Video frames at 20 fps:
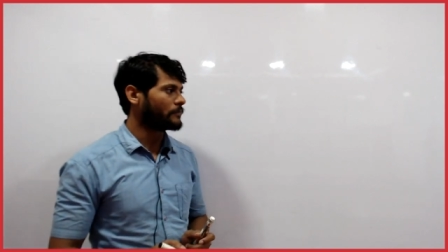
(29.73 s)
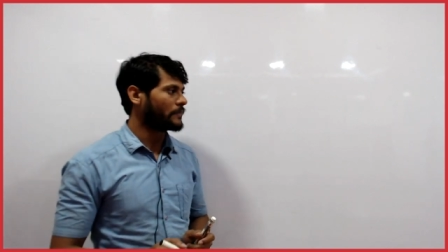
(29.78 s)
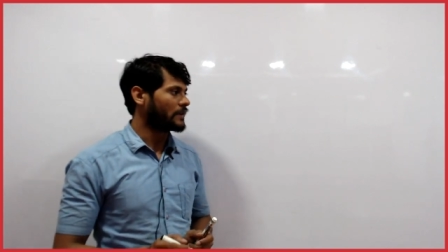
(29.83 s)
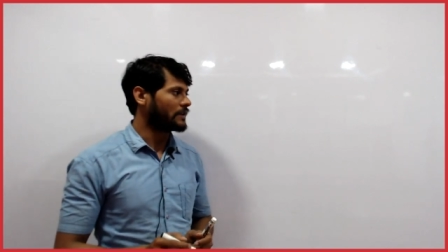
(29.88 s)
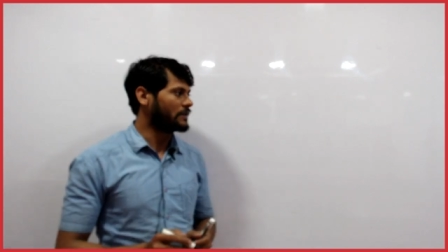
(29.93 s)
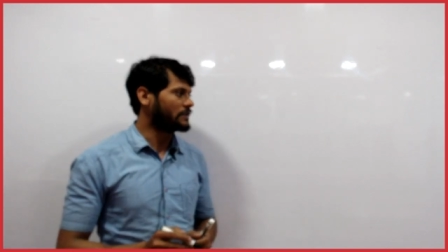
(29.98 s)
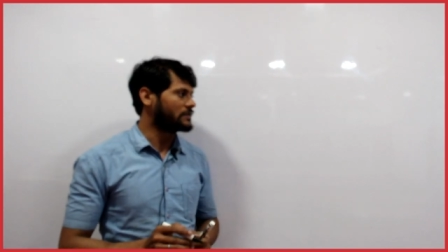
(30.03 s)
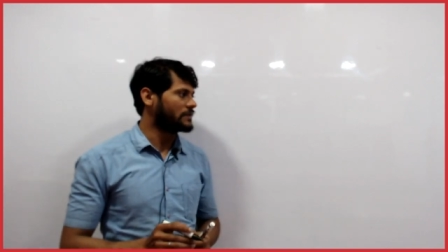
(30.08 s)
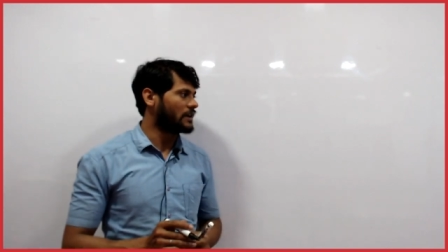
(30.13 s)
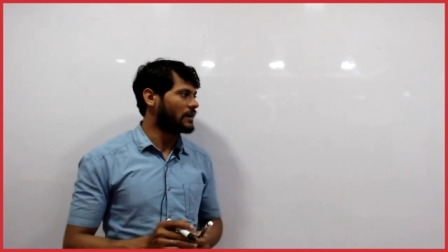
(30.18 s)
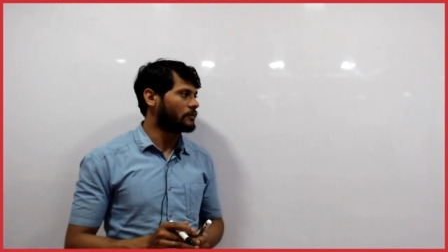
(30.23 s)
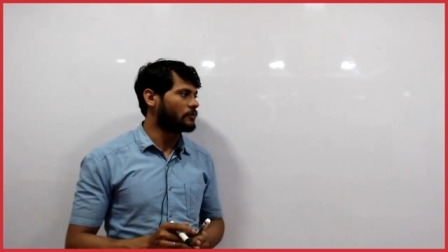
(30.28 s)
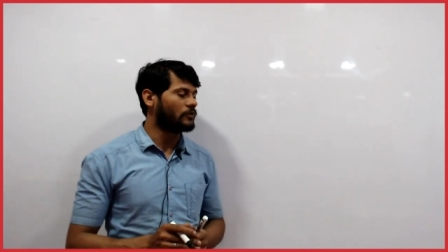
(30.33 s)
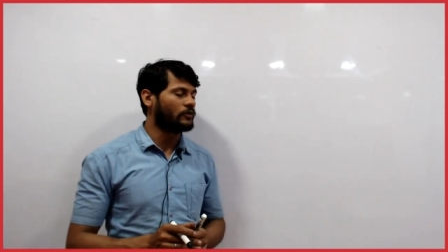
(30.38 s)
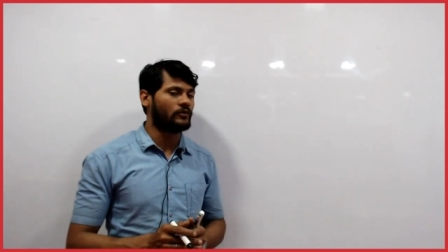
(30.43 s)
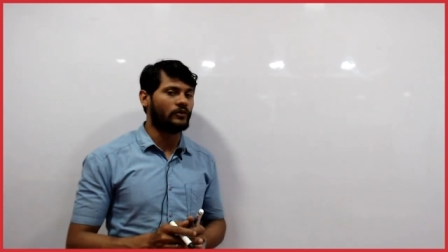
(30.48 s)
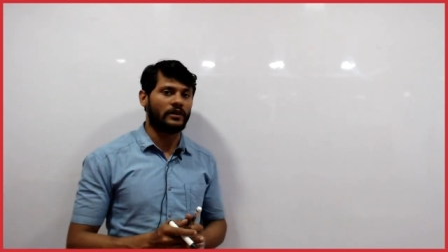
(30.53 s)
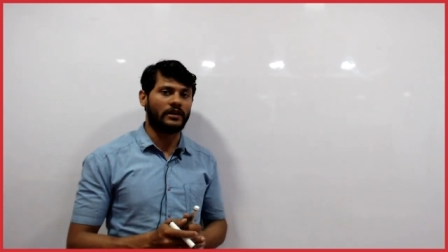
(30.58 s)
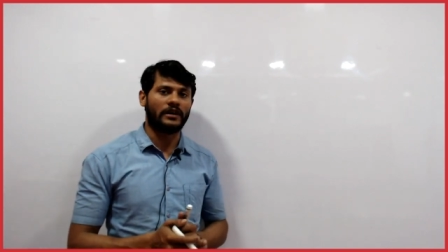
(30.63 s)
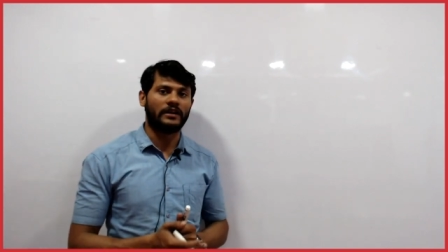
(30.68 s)
जिससे आपको
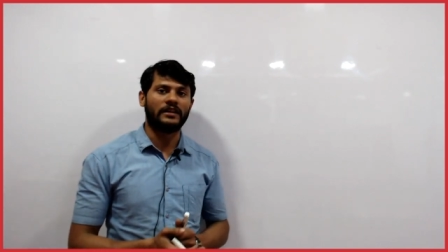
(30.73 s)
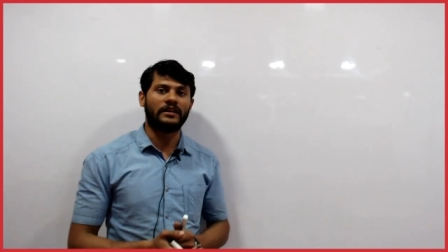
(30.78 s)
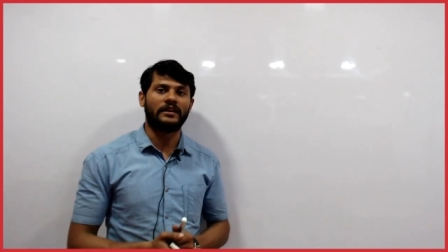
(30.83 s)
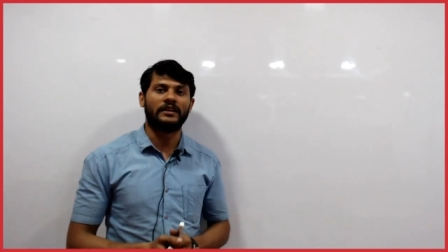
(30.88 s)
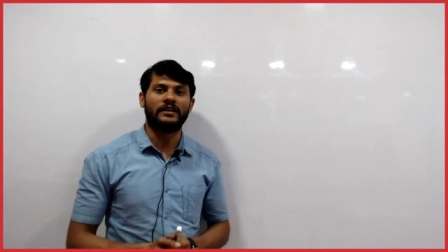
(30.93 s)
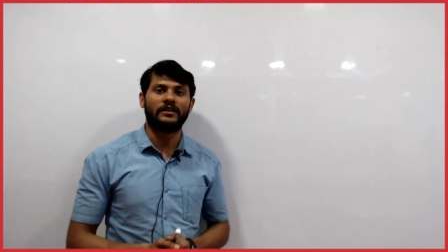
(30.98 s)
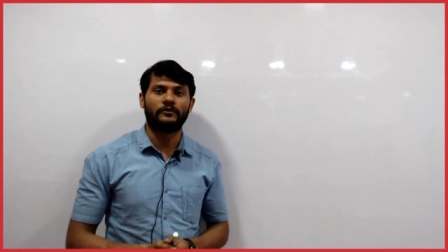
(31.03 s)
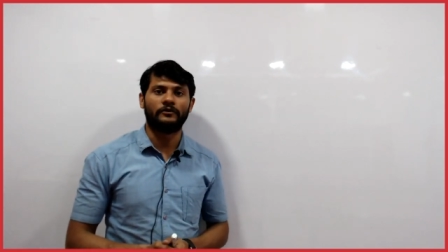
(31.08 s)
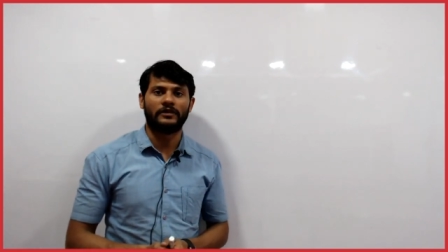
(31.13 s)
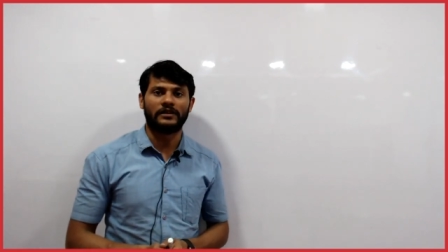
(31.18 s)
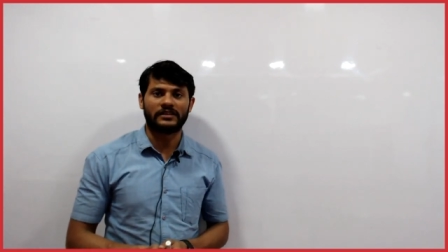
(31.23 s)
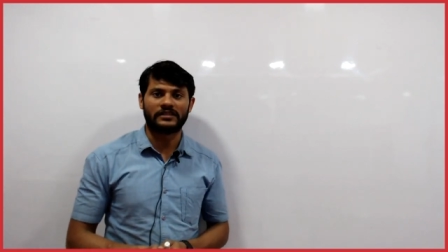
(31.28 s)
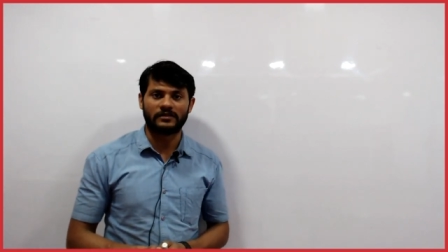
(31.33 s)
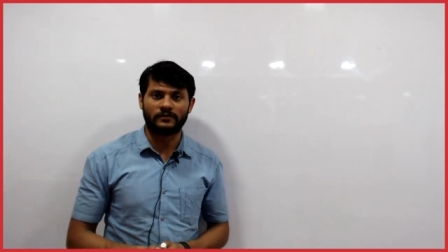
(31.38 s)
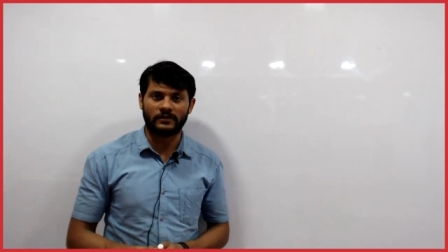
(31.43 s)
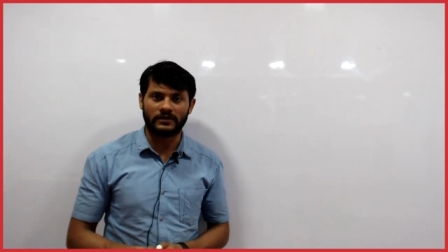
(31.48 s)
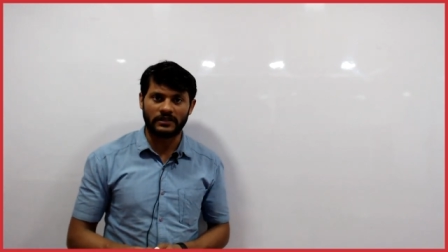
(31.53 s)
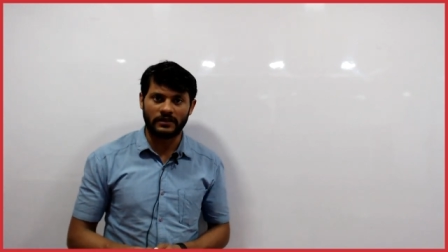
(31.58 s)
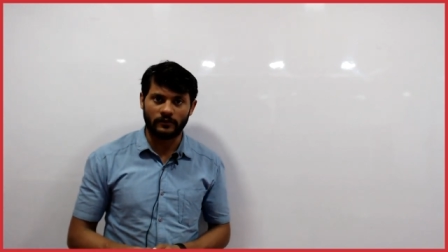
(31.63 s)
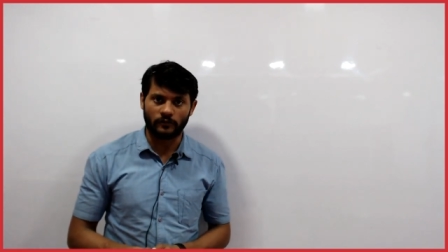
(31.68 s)
क्वाड्रेटिक इनइक्वलिटी
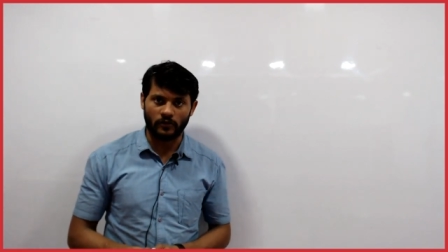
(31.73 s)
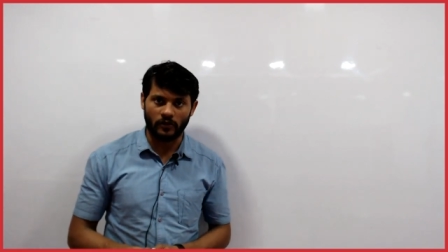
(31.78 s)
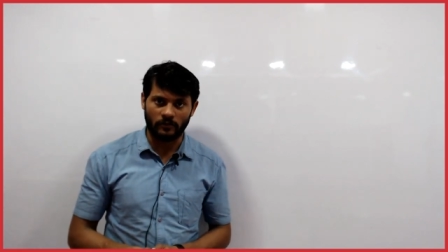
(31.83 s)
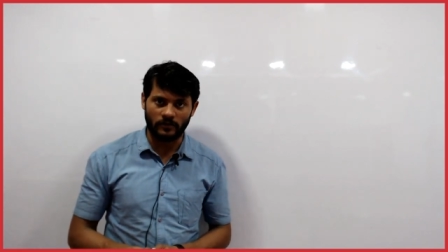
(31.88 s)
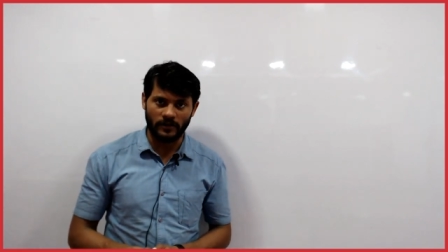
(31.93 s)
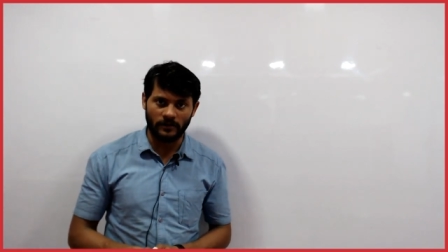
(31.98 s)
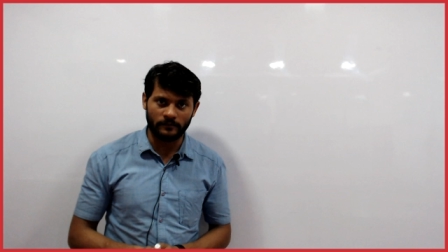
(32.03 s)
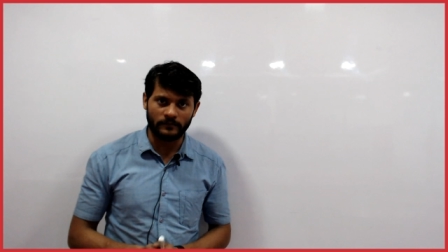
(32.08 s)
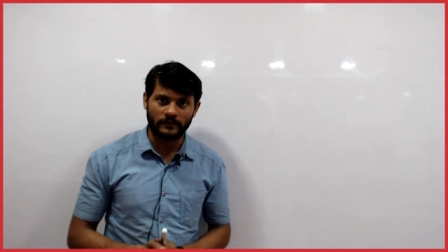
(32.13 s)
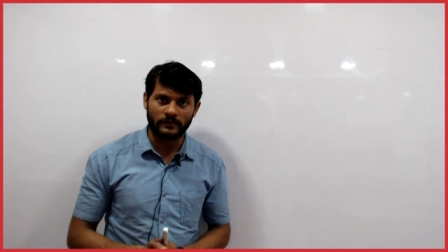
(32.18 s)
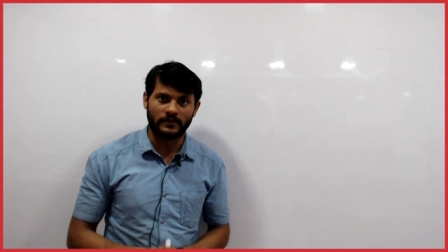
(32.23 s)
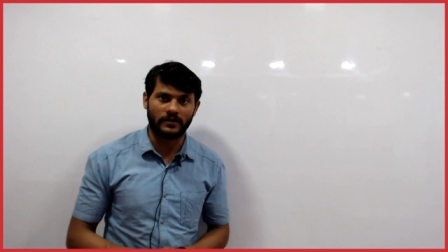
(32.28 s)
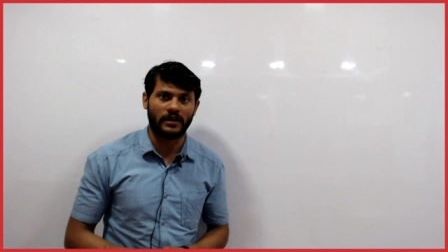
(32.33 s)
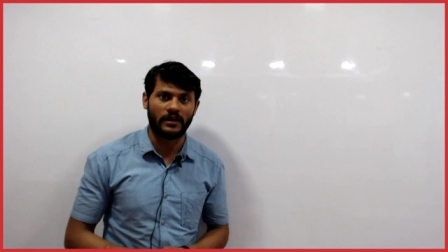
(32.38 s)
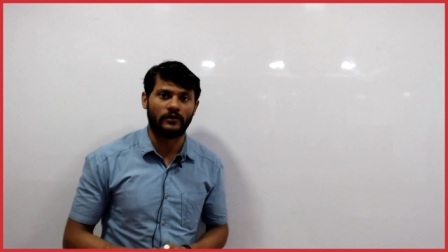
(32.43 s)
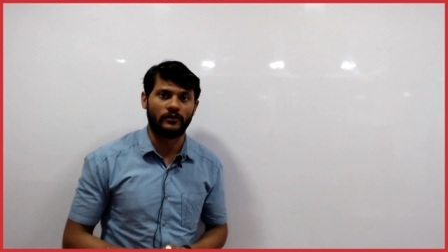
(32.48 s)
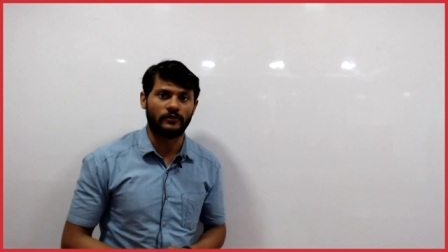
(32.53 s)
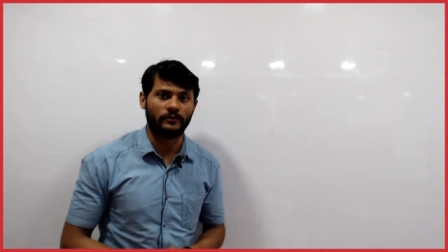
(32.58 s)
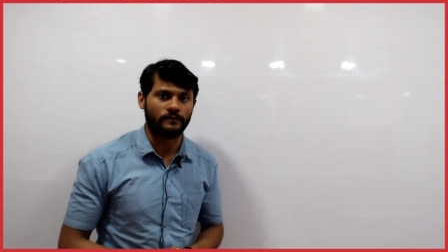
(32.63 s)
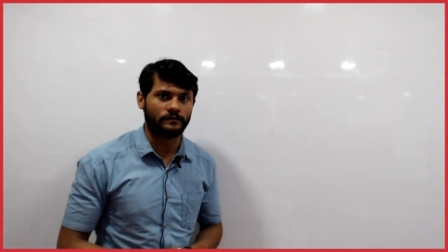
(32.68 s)
समझने में प्रॉब्लम ना
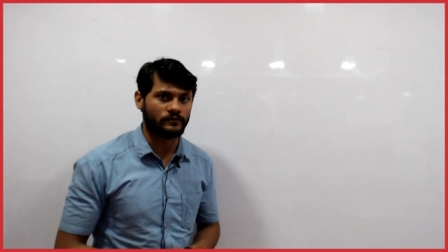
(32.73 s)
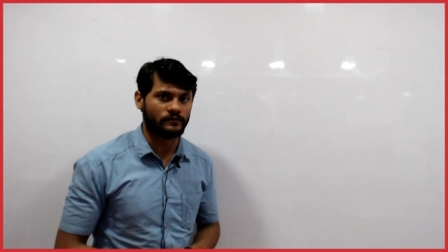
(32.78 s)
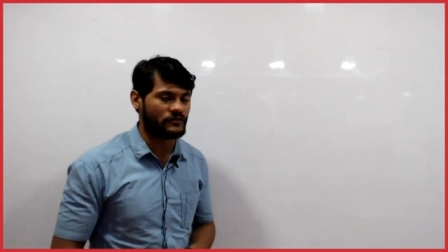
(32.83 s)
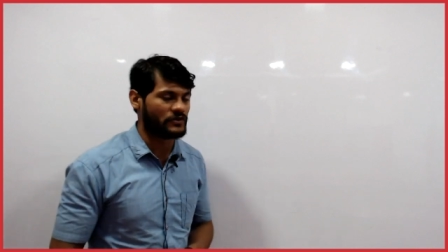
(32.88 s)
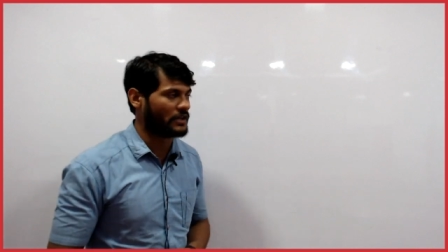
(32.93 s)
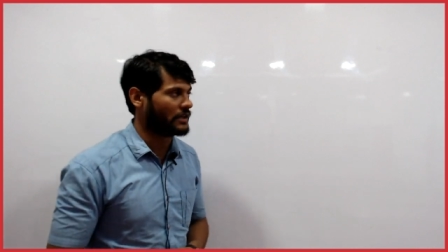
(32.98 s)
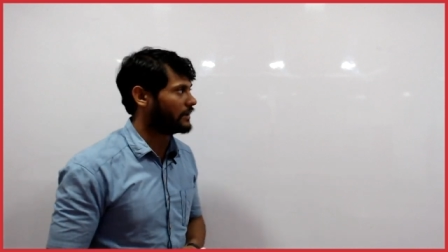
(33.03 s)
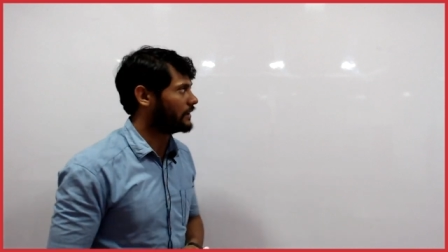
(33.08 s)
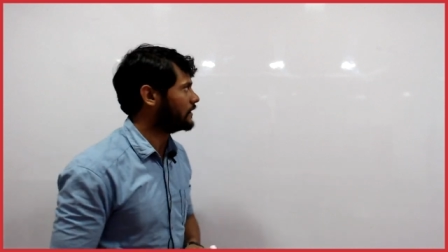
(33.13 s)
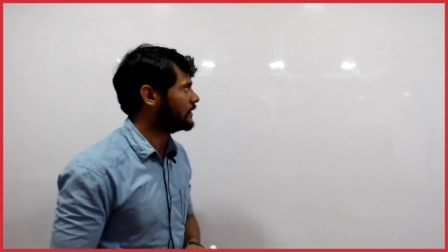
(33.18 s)
हो चलिए